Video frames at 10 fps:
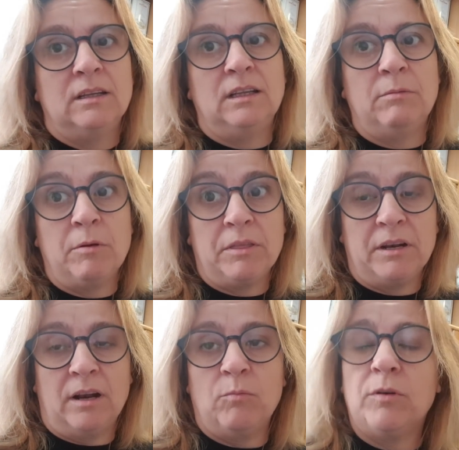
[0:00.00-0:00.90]
y me voy a
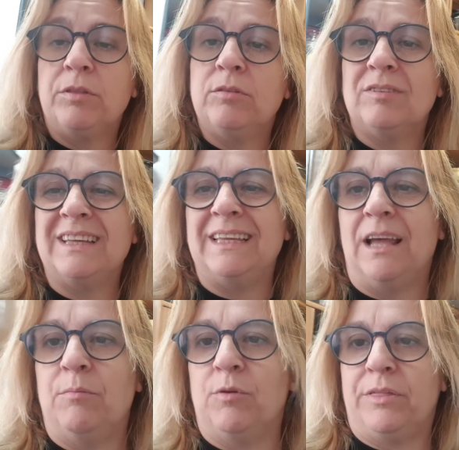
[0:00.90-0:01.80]
hacer el almuerzo y
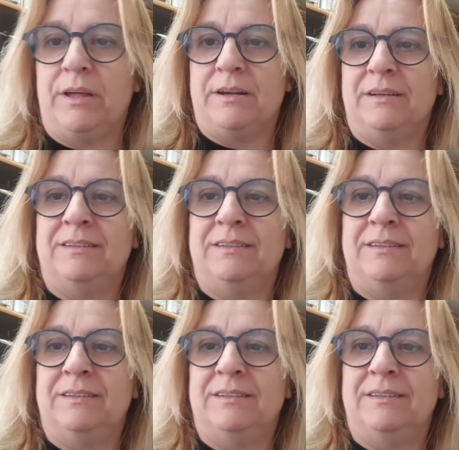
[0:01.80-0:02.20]
almorzar.